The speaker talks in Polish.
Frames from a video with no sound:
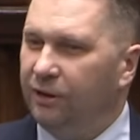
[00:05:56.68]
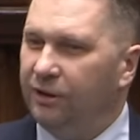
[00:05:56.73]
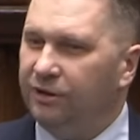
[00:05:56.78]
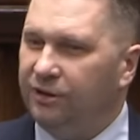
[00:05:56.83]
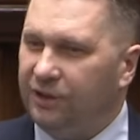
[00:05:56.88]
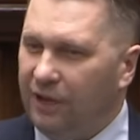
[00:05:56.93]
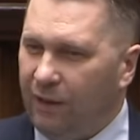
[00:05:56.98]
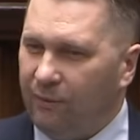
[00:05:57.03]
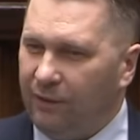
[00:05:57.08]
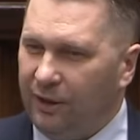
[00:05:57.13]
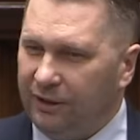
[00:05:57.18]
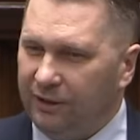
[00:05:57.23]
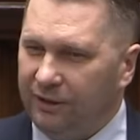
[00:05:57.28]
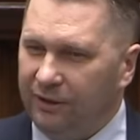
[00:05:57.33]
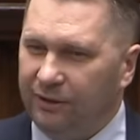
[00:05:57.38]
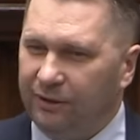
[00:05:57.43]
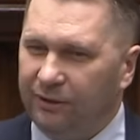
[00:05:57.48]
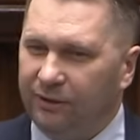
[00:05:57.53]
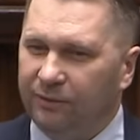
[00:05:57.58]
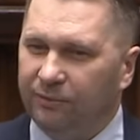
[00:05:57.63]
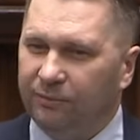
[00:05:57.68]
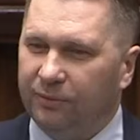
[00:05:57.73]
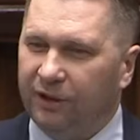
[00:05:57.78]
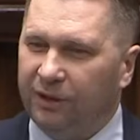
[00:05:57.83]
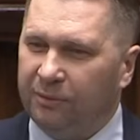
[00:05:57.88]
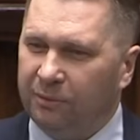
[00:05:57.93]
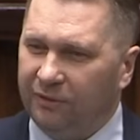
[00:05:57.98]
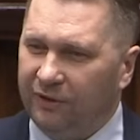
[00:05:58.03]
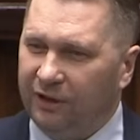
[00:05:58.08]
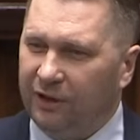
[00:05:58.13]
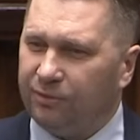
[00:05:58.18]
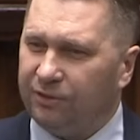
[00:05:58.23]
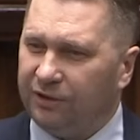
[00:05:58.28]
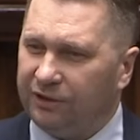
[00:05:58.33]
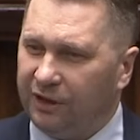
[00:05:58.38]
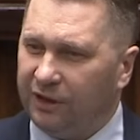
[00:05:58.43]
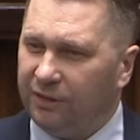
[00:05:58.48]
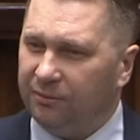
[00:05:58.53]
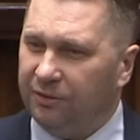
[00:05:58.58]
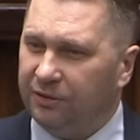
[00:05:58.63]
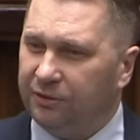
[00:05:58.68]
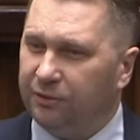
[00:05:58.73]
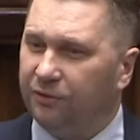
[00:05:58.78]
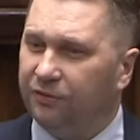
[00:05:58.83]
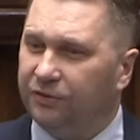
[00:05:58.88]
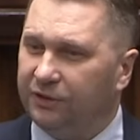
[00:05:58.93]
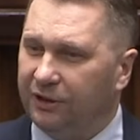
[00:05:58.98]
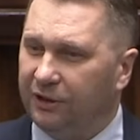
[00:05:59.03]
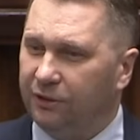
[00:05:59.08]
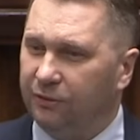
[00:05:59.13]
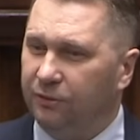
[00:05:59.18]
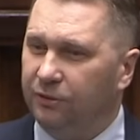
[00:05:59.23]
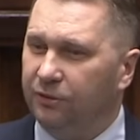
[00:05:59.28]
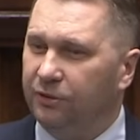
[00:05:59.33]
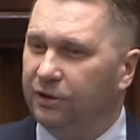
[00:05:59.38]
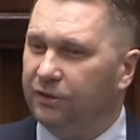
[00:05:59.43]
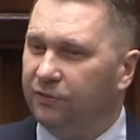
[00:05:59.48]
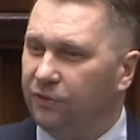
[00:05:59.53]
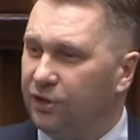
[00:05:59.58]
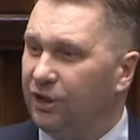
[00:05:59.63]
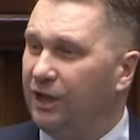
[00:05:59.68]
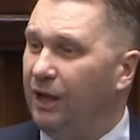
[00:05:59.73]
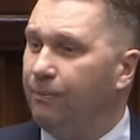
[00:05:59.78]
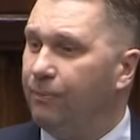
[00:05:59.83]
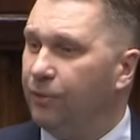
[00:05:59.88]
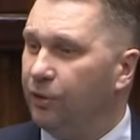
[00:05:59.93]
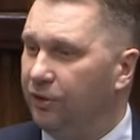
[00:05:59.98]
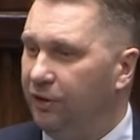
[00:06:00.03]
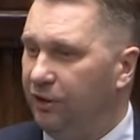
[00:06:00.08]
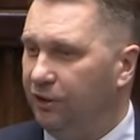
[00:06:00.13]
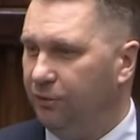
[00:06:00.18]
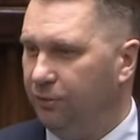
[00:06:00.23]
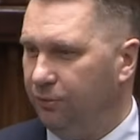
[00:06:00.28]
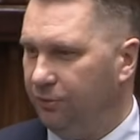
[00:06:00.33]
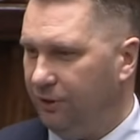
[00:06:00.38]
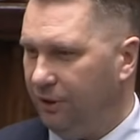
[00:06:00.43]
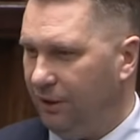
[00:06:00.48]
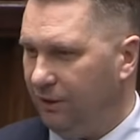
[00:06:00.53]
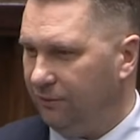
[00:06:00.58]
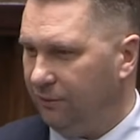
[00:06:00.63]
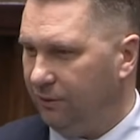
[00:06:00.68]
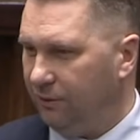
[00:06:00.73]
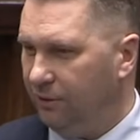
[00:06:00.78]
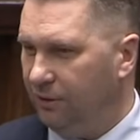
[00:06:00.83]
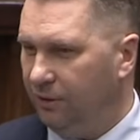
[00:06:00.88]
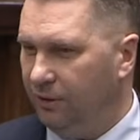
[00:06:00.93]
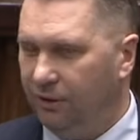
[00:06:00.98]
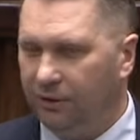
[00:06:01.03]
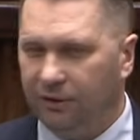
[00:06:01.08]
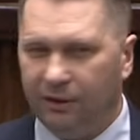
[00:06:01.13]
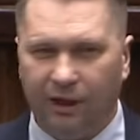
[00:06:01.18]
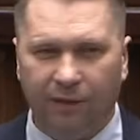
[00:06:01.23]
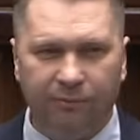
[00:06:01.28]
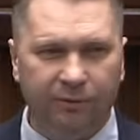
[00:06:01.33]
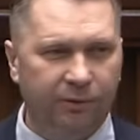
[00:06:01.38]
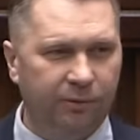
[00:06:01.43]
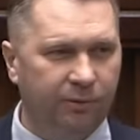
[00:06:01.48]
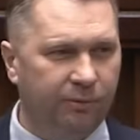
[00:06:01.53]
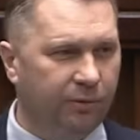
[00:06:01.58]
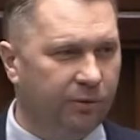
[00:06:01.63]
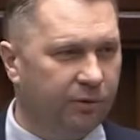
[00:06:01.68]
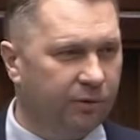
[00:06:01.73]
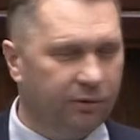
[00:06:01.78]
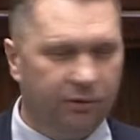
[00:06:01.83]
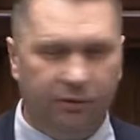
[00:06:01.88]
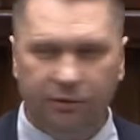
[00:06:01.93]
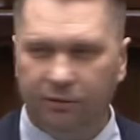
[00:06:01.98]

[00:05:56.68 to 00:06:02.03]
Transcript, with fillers: działań podejmowanych przez Radę Ministrów w celu stworzenia projektu ustawy. Na miły Bóg.